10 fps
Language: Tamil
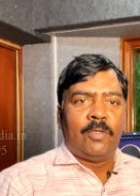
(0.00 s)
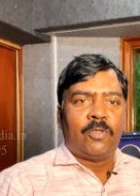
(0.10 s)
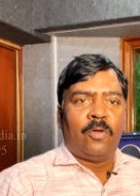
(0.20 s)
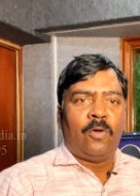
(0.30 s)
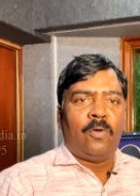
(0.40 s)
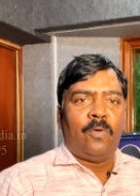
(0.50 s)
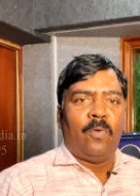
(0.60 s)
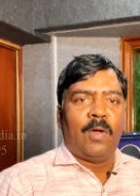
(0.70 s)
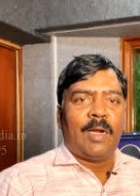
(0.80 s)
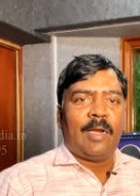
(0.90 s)
ஸோ
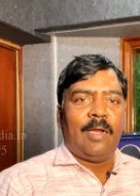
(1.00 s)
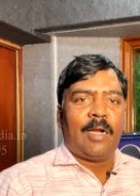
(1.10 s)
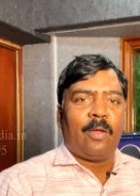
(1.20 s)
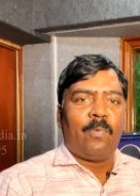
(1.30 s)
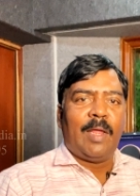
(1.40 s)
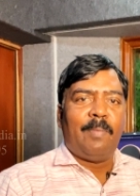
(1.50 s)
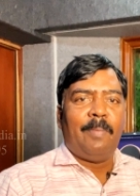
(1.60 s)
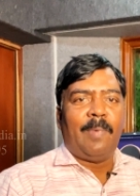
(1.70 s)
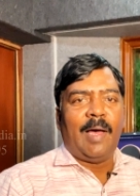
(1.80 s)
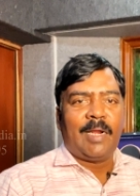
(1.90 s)
உங்கள்
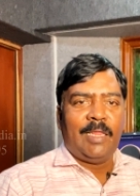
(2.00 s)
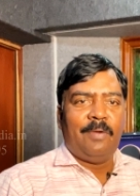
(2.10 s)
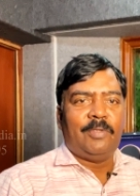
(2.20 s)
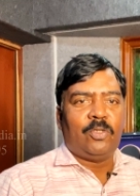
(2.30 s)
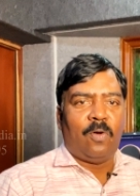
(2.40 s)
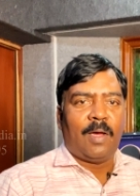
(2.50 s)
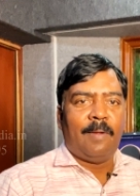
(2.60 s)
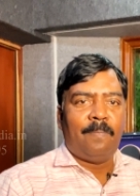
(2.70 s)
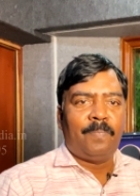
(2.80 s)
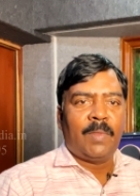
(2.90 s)
ரிக்குவயர்மெண்ட் மாறுதுன்னு வச்சுக்கோங்க
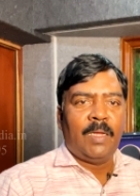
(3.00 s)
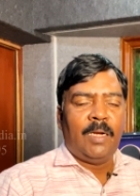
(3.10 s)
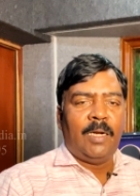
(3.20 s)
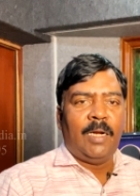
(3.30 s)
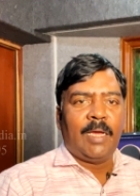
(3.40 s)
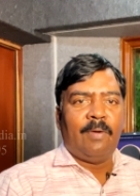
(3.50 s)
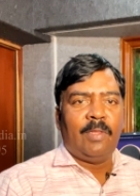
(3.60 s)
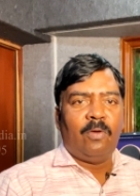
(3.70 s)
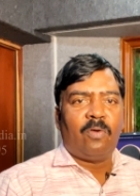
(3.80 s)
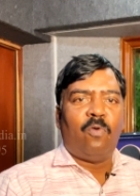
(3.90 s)
நீங்கள்
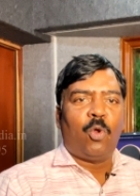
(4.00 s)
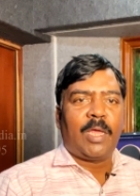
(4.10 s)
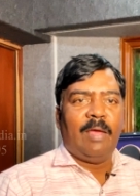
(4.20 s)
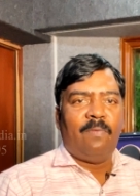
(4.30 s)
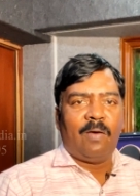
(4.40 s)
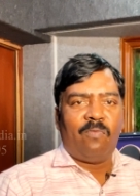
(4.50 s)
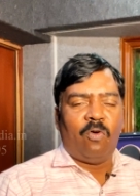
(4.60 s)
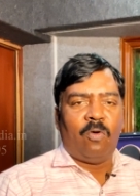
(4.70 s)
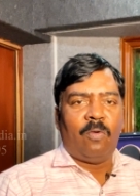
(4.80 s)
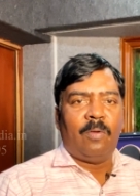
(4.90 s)
வந்து ஒரு ஃபோர் கே ஒர்க்
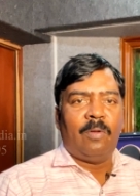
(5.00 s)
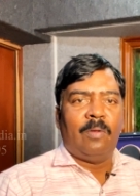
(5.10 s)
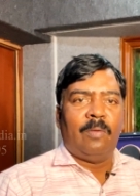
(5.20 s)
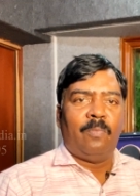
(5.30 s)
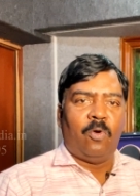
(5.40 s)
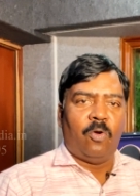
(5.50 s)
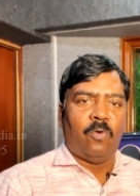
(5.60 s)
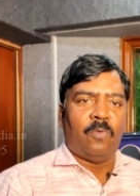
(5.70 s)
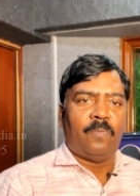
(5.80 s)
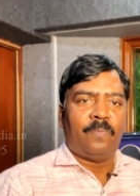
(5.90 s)
ஃப்ளோ
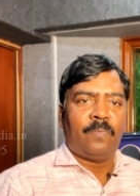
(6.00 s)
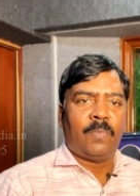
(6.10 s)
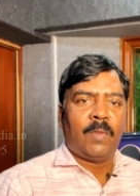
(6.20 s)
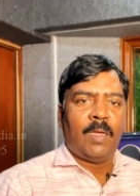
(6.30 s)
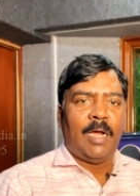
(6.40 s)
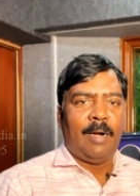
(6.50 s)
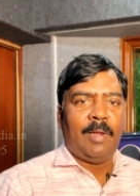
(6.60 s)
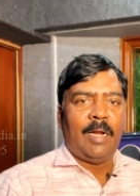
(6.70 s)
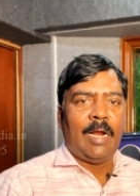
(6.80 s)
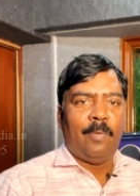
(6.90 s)
போகணும்
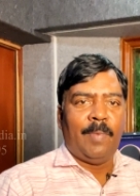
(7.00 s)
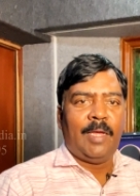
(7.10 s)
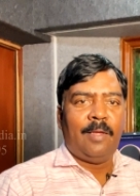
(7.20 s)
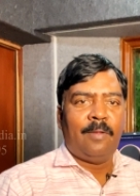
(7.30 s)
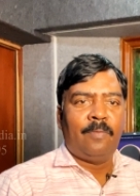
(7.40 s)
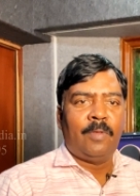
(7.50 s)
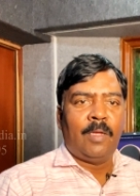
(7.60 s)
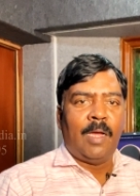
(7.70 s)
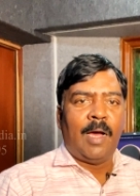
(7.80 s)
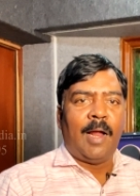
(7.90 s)
அப்படின்னாலுமே
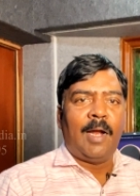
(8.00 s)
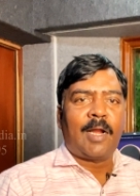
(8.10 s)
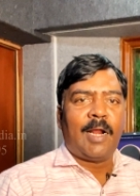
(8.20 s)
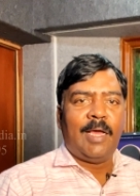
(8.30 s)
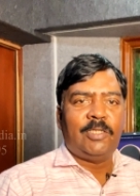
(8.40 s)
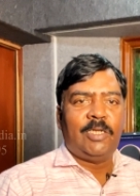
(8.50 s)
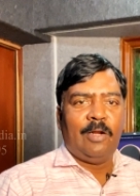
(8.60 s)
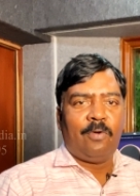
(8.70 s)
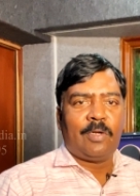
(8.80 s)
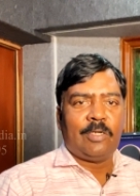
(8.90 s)
அல்ட்ரா
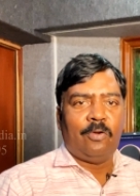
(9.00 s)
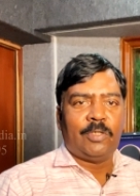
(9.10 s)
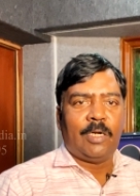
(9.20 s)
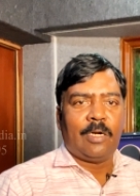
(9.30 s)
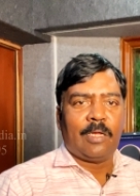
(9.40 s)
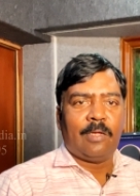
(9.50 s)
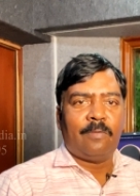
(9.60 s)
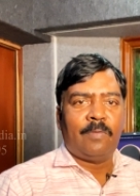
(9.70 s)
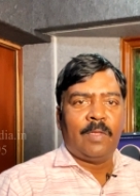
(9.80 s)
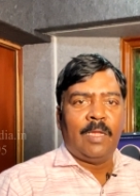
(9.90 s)
ஹெச்டின்னு ஒரு ரெசல்யூஷன் இருக்குது
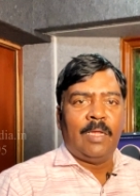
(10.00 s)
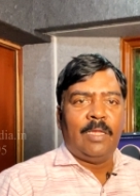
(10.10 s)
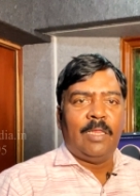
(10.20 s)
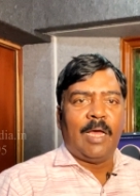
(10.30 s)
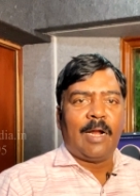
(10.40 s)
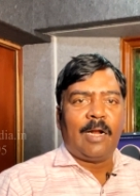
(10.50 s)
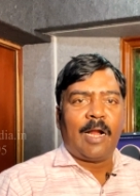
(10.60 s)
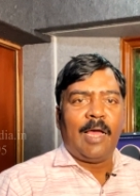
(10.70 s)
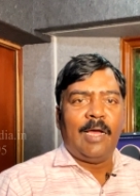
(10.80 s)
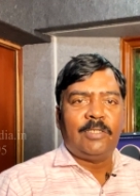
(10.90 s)
இந்த
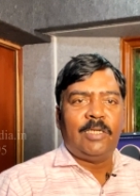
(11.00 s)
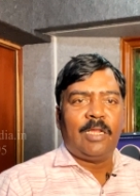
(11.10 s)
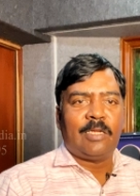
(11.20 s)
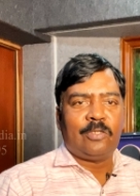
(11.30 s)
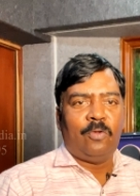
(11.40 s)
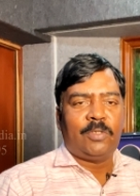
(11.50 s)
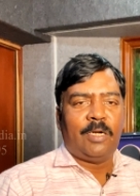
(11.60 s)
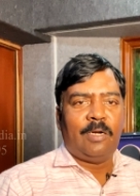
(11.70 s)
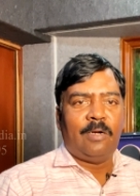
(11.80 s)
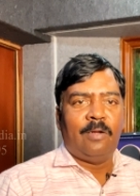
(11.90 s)
அல்ட்ரா ஹெச்டி ரெசல்யூஷன்